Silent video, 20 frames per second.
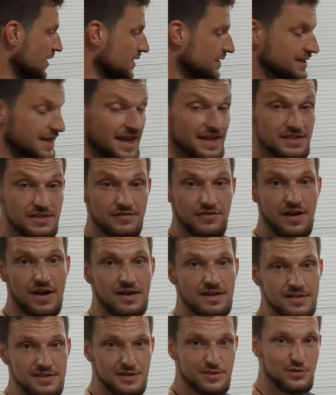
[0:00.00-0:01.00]
die erste Frage
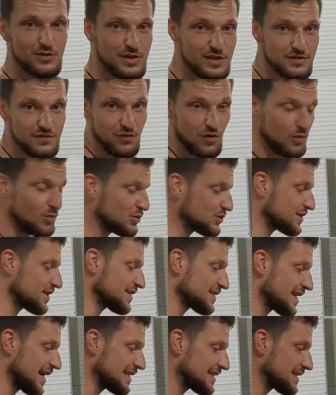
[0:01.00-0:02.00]
ist natürlich, wo muss
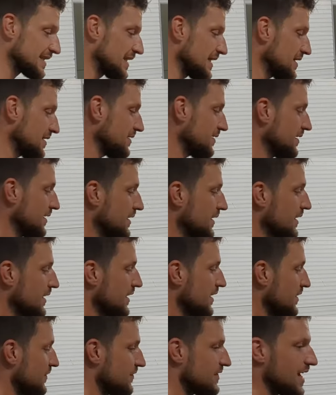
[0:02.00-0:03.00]
das Ganze hin?
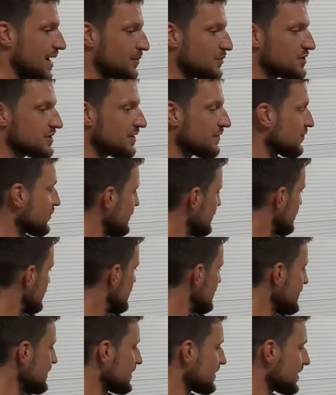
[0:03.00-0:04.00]
Wir haben uns dafür
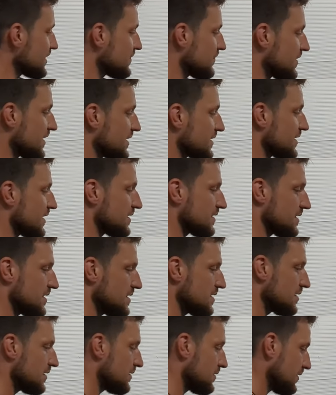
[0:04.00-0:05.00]
entschieden, dass wir das jetzt
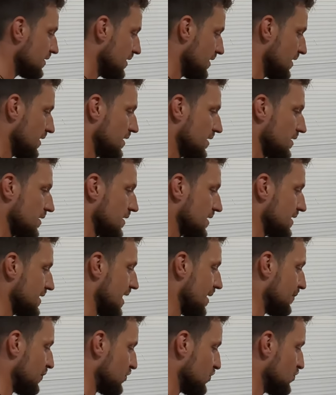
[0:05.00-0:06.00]
hier
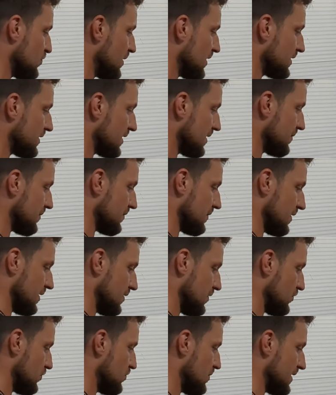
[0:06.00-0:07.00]
knapp über dem,
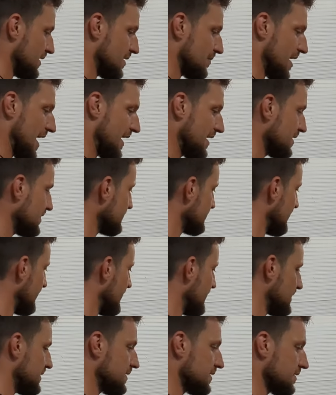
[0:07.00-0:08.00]
über dem
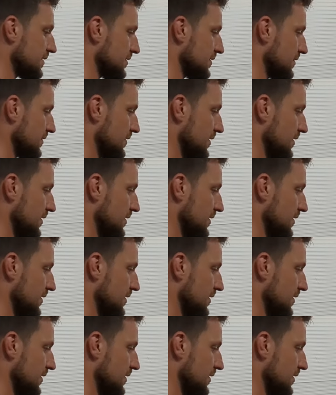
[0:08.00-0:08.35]
Händelteil hier